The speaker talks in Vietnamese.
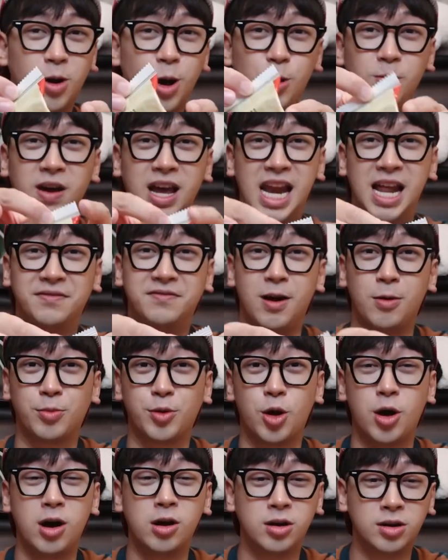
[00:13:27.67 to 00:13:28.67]
không phải là vòng
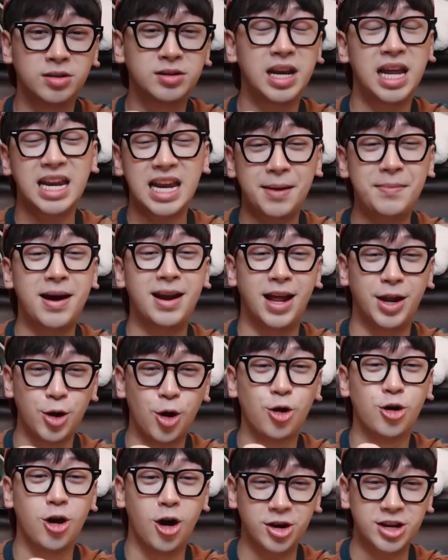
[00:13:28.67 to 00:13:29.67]
ớ ừ, nên đã bảo là
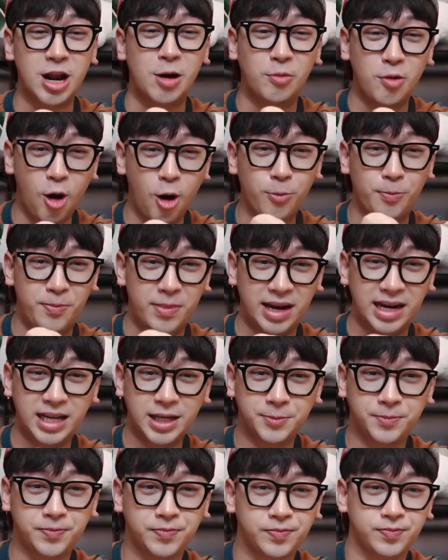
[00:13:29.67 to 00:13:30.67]
đồ ngọt đóng hộp mà lệ
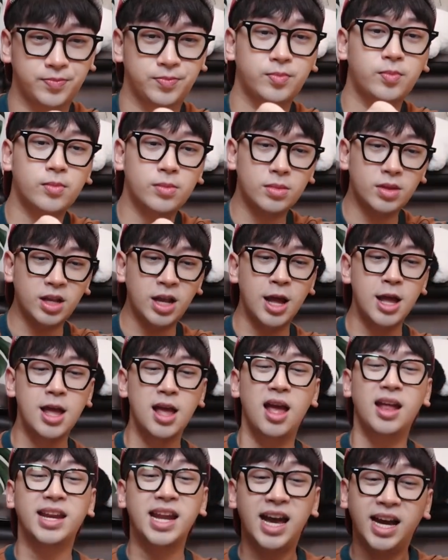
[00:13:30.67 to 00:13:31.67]

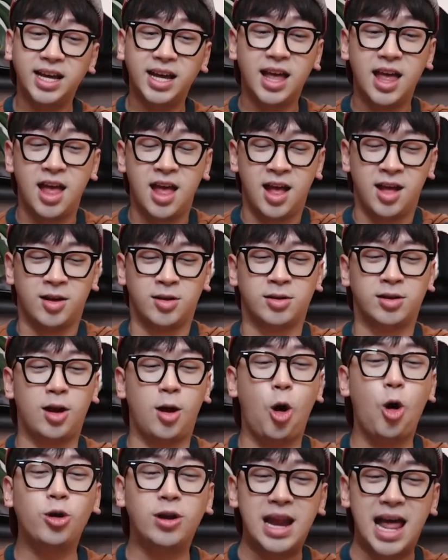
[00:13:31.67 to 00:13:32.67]
Đây,
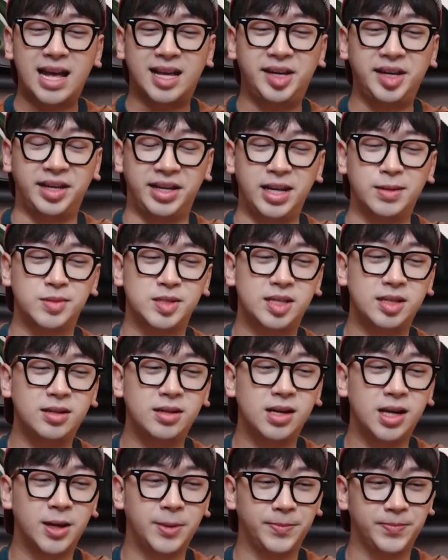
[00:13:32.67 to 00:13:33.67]
ôn lại kỷ niệm
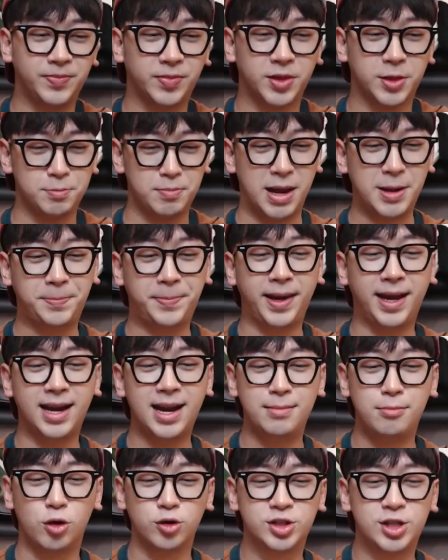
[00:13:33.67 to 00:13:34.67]
xưa Bánh pía
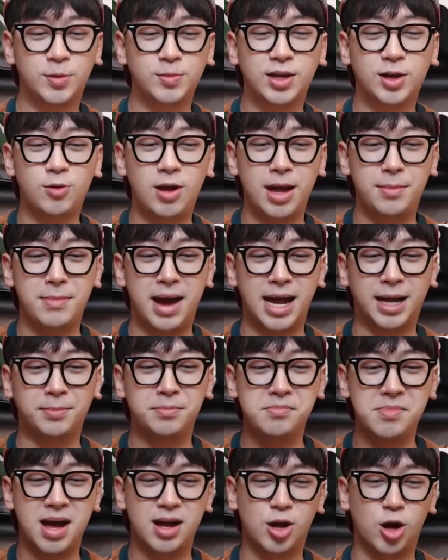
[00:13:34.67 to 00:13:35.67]
là một trong những loại bánh
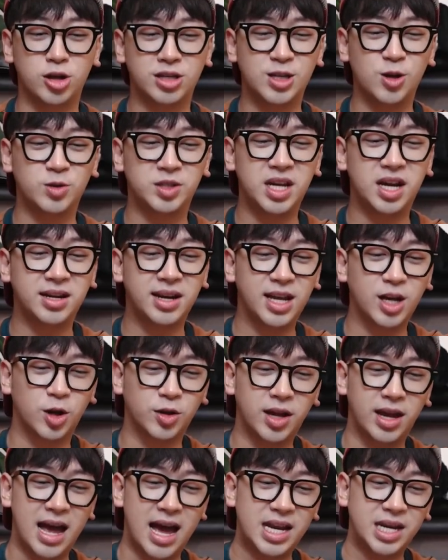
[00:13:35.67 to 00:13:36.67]
mà có sầu riêng Ninh có
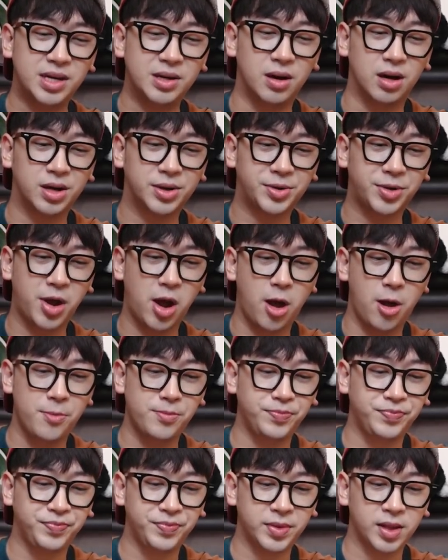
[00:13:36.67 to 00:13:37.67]
thể ăn được
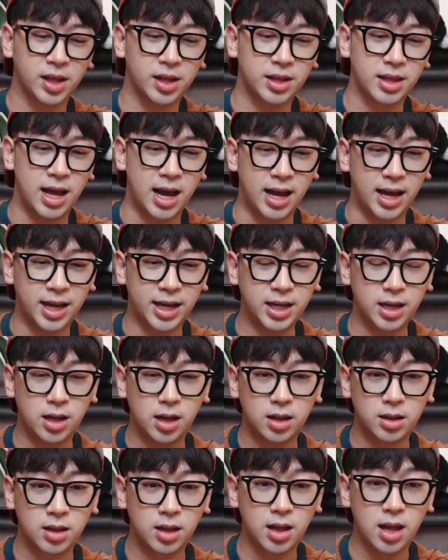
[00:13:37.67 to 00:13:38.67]
Đấy,
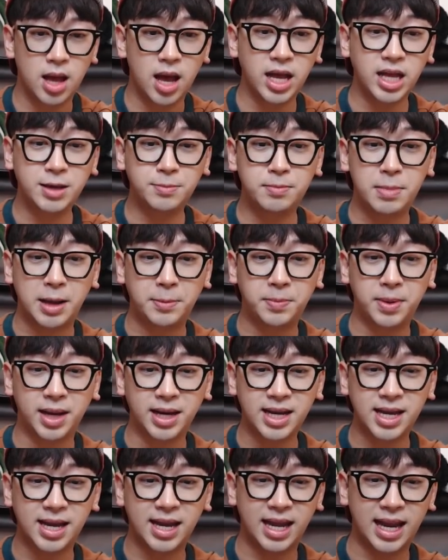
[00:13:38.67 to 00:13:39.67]
Thế nhưng bánh pía
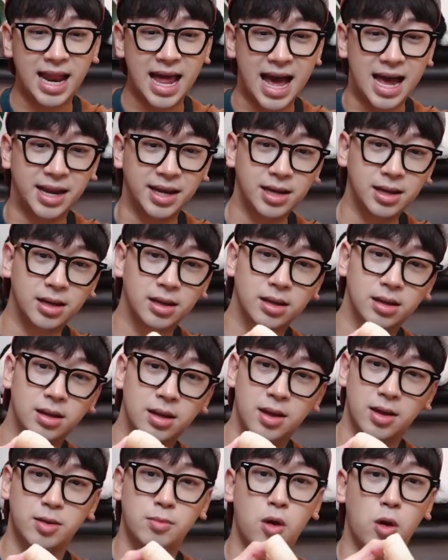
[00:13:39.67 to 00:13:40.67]
nhà này lạ thế
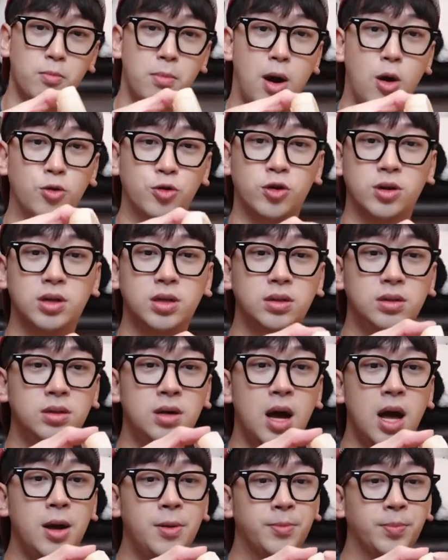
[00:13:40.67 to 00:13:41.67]
nó màu nó cứ
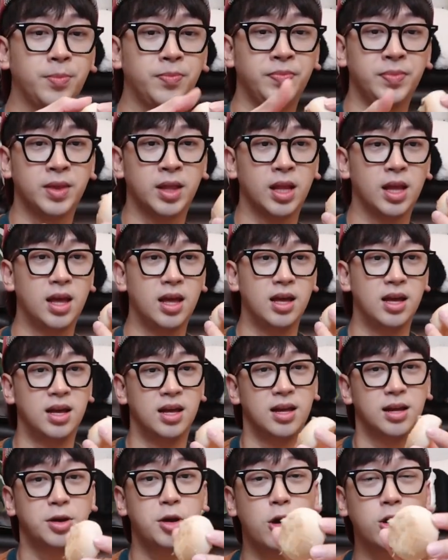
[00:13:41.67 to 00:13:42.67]

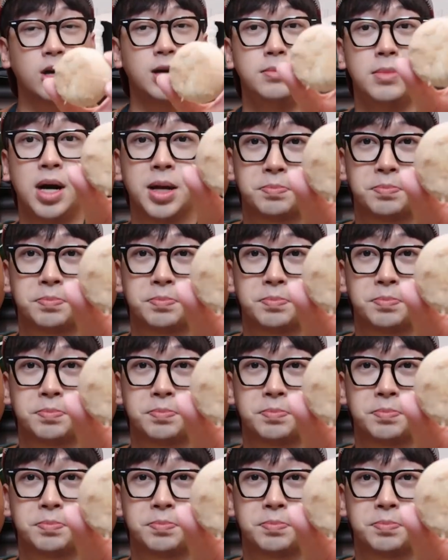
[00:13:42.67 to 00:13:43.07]
nó cứ bợt